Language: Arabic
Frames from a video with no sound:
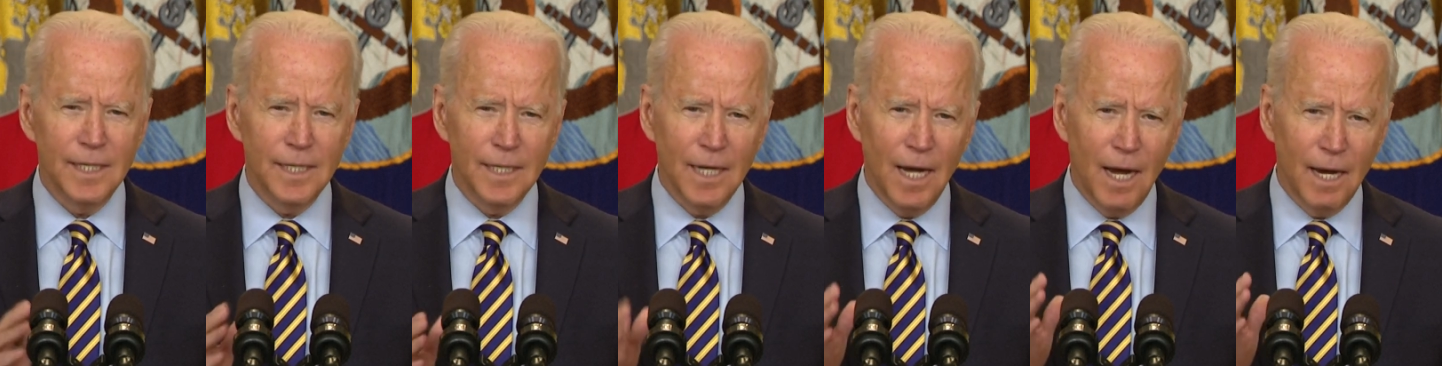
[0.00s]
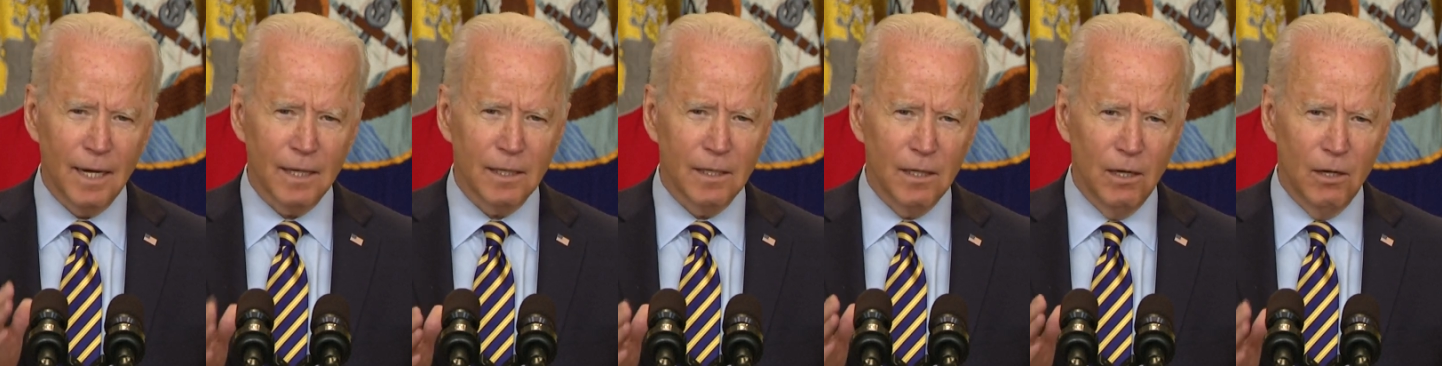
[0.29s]

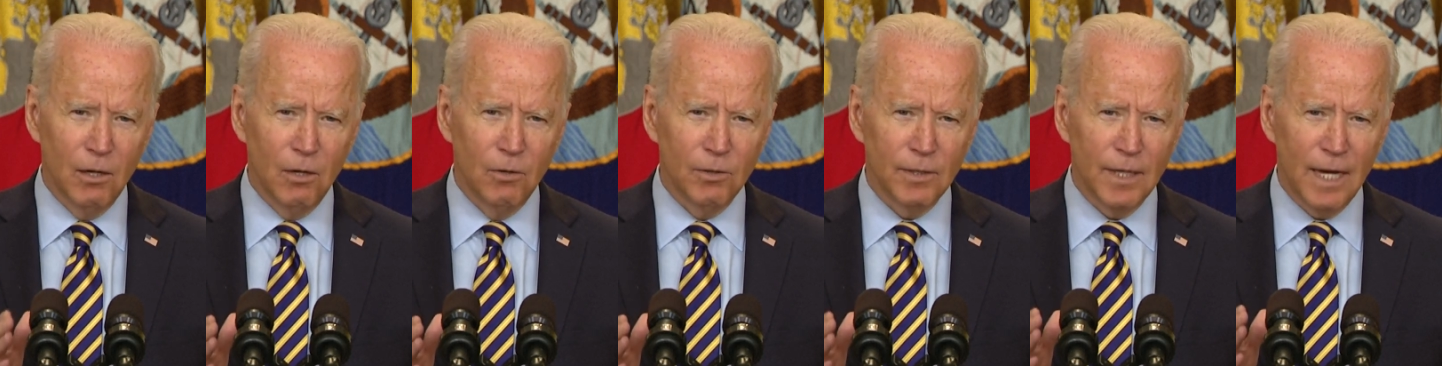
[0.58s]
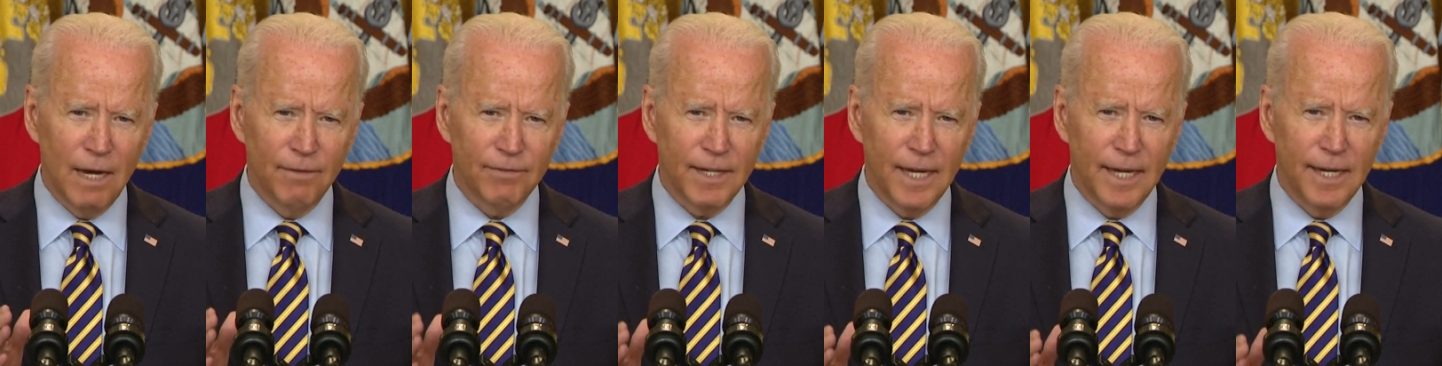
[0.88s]
بالإضافة
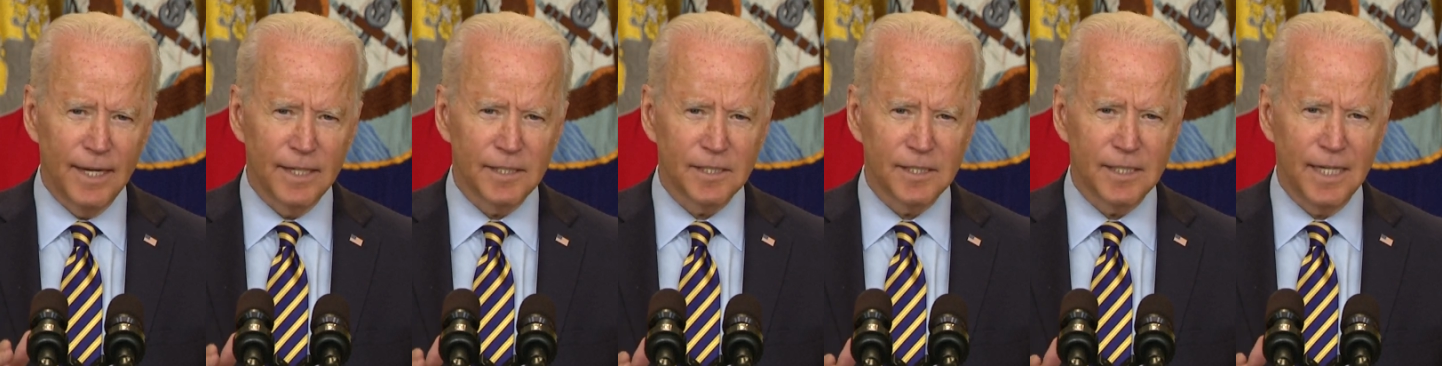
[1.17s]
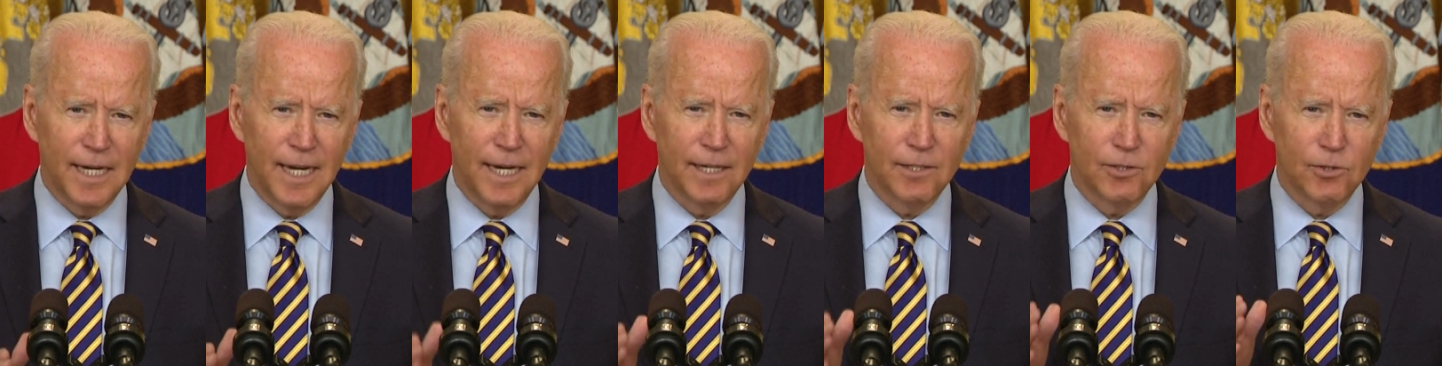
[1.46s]
إلى
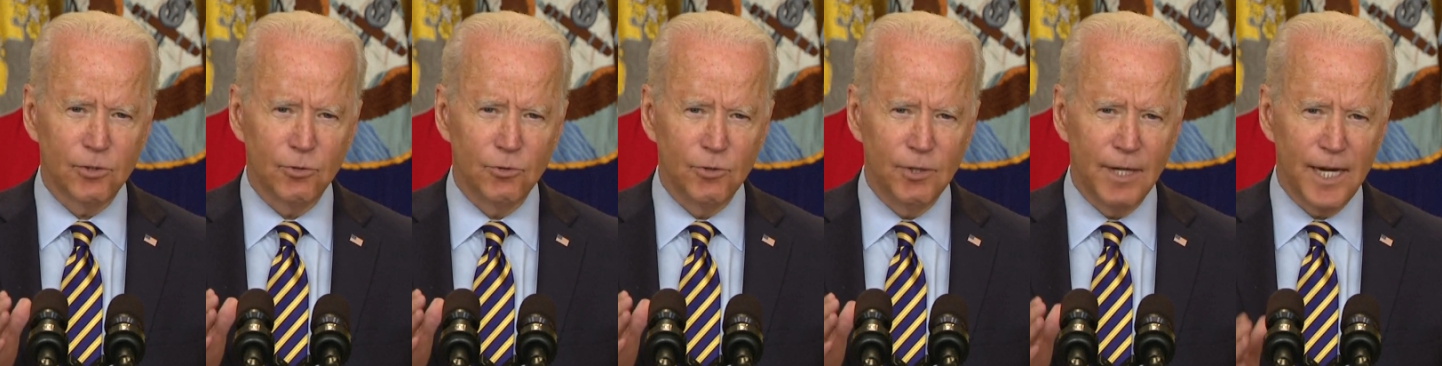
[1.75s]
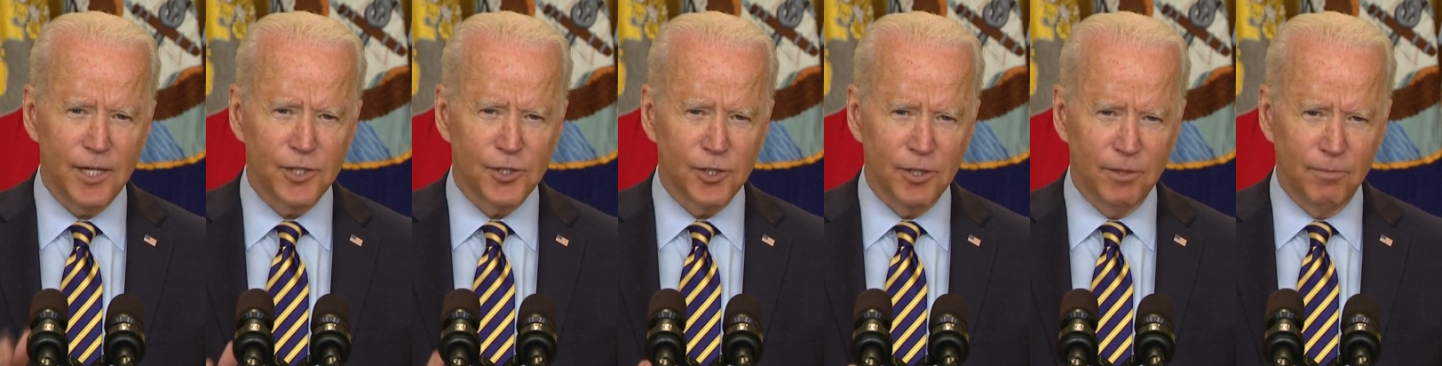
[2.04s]
عدم
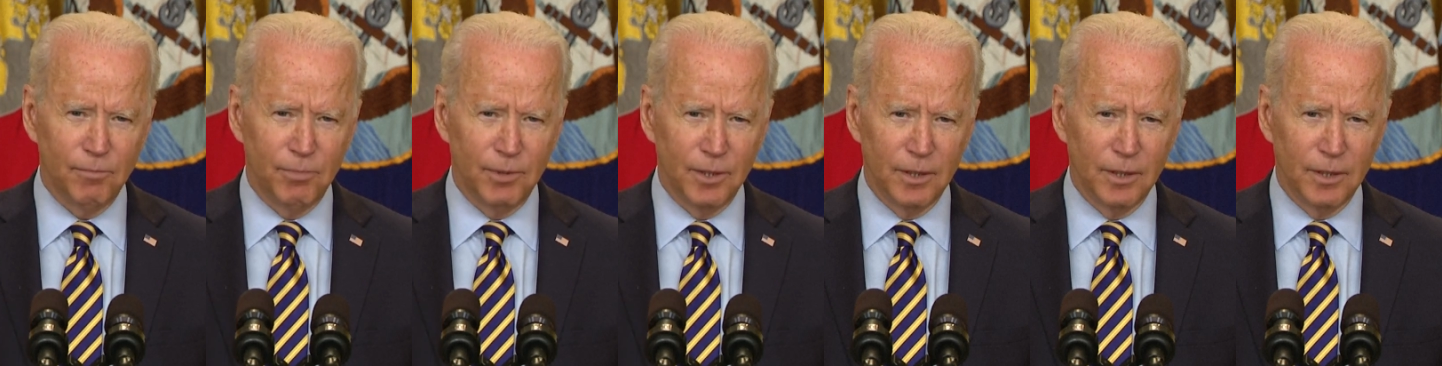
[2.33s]
حلولة